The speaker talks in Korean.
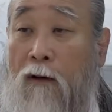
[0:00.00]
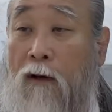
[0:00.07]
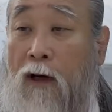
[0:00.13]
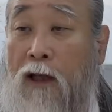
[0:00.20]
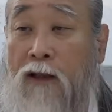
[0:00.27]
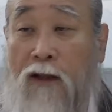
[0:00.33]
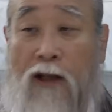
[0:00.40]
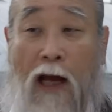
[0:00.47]

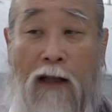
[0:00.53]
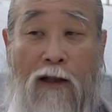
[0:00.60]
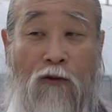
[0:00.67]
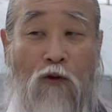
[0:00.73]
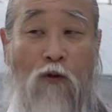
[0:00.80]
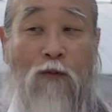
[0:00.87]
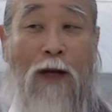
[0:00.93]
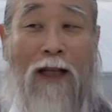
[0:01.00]
근데 내한테
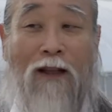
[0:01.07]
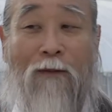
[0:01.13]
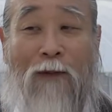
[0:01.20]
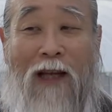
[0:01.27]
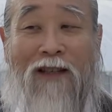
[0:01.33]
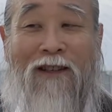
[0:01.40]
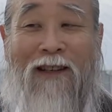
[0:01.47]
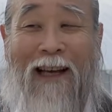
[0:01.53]
도움이 안 되면
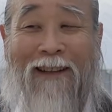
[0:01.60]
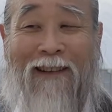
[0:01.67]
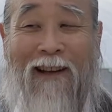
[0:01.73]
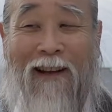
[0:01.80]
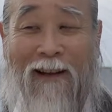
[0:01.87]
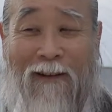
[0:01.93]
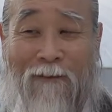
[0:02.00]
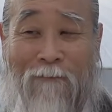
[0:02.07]
내 신이 안 돼.